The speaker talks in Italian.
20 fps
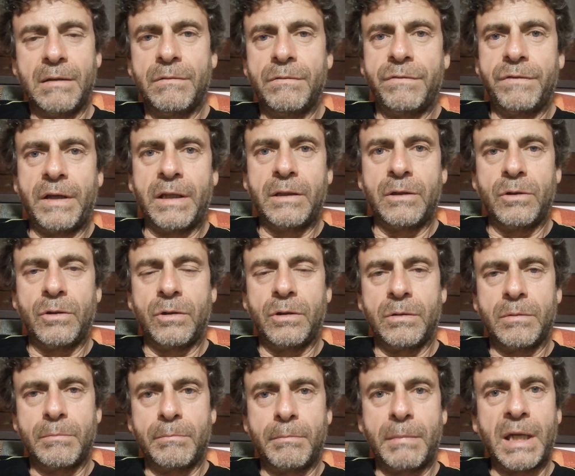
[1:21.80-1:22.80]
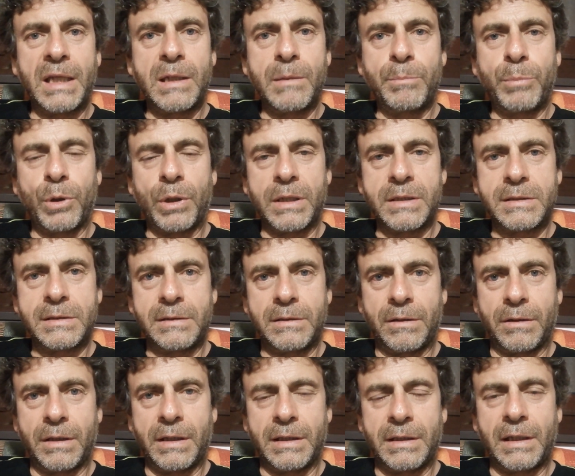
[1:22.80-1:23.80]
fanno
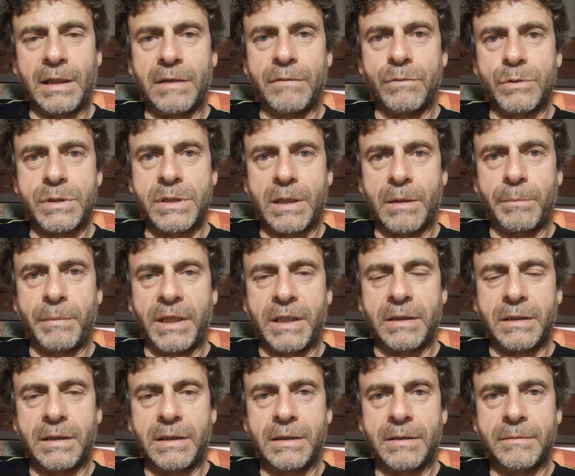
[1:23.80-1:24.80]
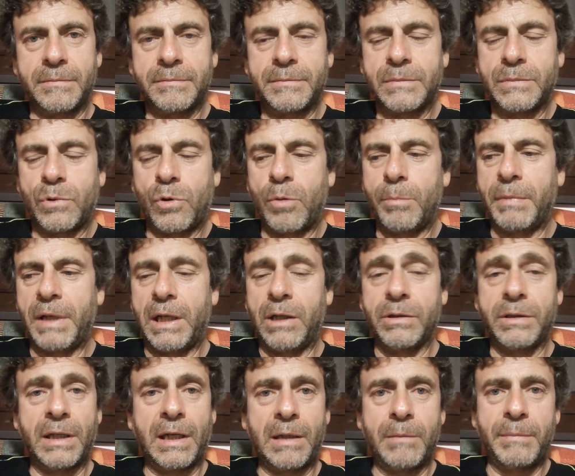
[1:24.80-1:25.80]
manipolazione delle vostre menti, o meglio
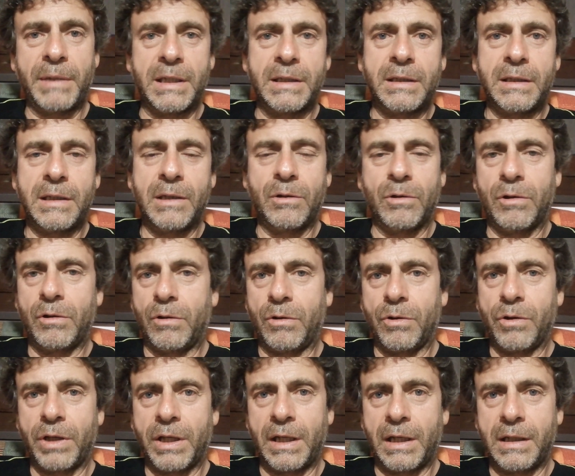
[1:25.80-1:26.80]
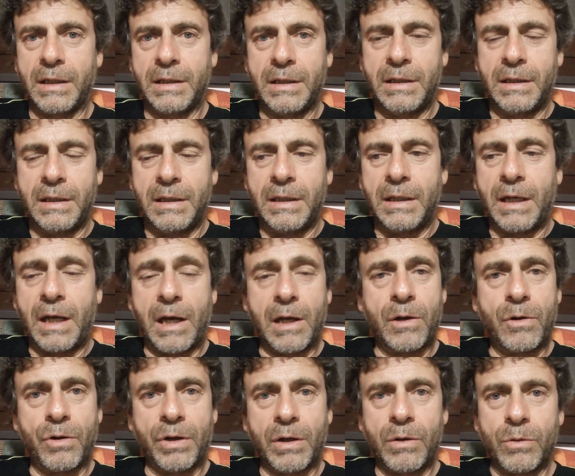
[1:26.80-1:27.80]
delle menti di coloro che
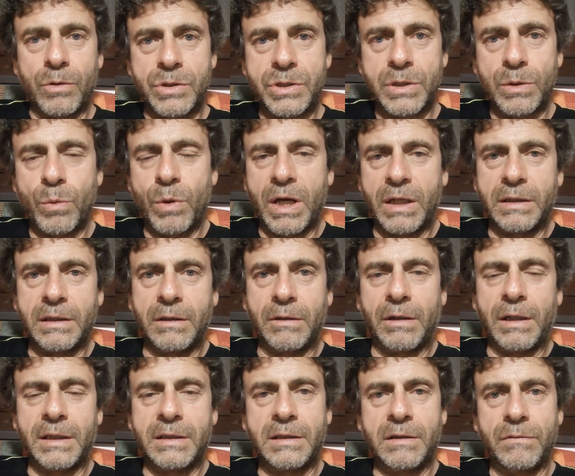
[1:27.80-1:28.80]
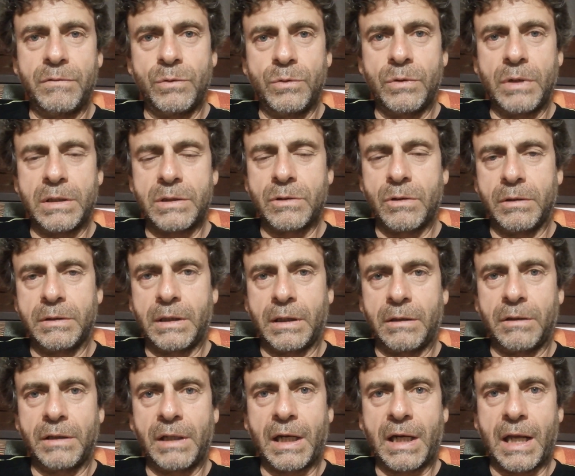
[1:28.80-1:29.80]
ancora oggi guardano la tv,
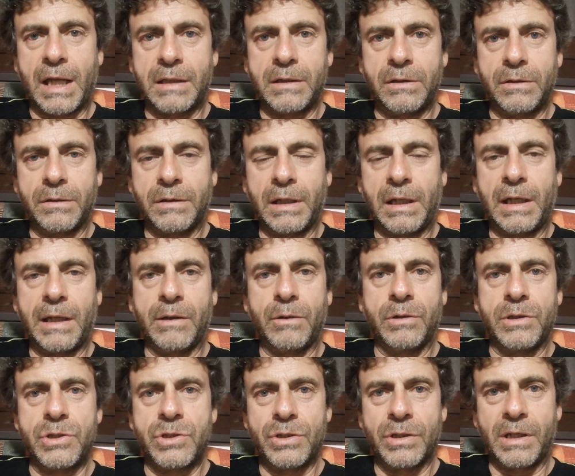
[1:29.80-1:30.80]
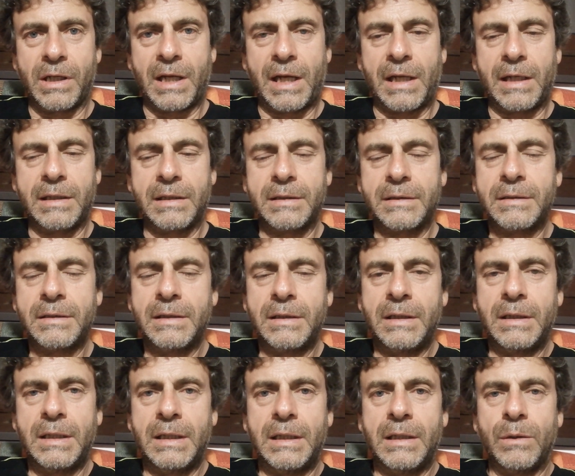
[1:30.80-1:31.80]
ascoltano la radio e leggono i giornali.
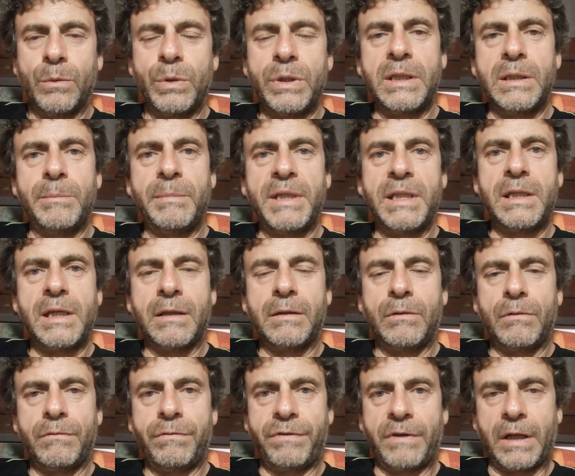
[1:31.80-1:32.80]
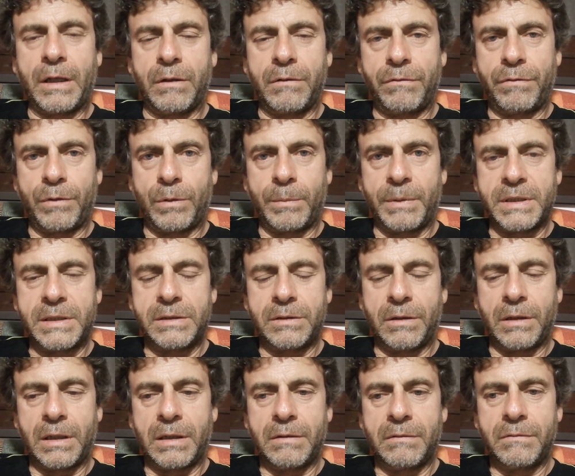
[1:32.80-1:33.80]
Quindi i media non fanno
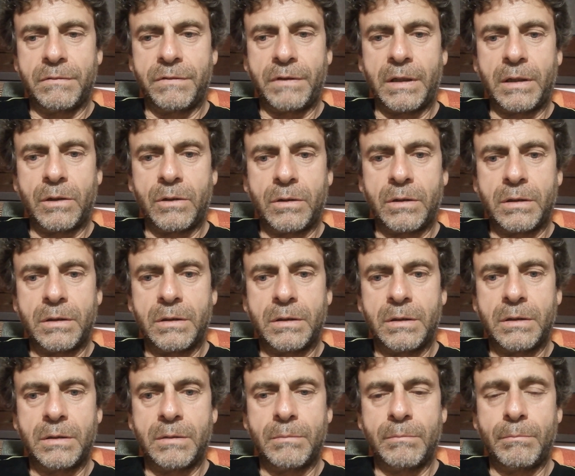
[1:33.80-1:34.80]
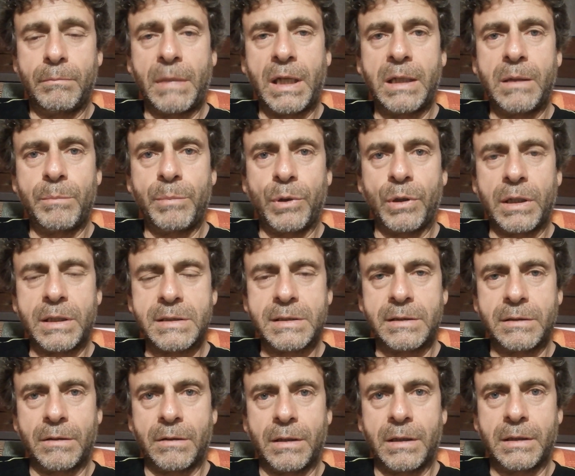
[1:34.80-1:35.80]
informazione, fanno
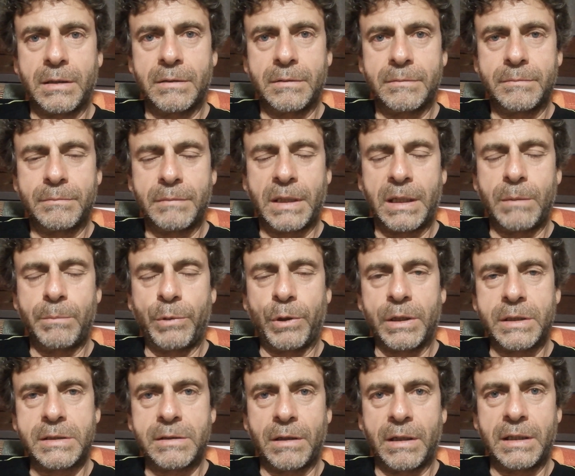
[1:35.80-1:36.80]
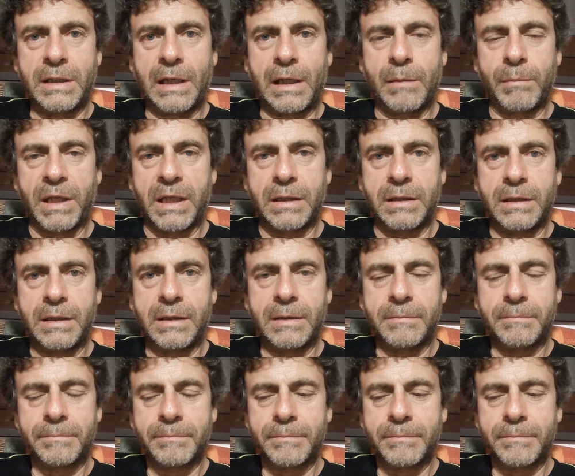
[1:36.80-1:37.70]
manipolazione, manipolazione delle menti.